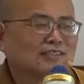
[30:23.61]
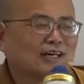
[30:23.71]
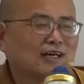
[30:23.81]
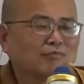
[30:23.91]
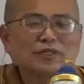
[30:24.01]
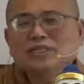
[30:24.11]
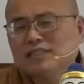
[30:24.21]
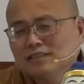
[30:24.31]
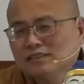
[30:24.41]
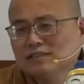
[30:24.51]
啊，不可
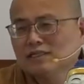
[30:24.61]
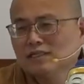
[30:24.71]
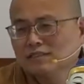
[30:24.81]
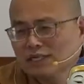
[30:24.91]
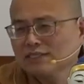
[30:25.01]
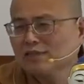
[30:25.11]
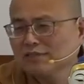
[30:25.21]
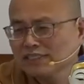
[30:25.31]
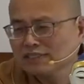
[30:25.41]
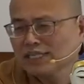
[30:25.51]
能，他
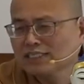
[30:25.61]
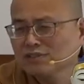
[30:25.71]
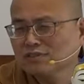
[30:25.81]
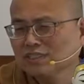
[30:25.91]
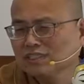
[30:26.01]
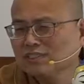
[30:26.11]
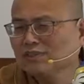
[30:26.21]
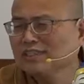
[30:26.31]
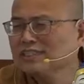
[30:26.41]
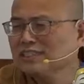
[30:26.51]
送也是他送的，你
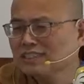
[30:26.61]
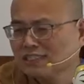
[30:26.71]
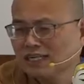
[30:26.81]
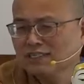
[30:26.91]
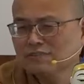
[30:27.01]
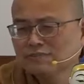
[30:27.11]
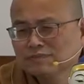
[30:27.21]
送也是你的啊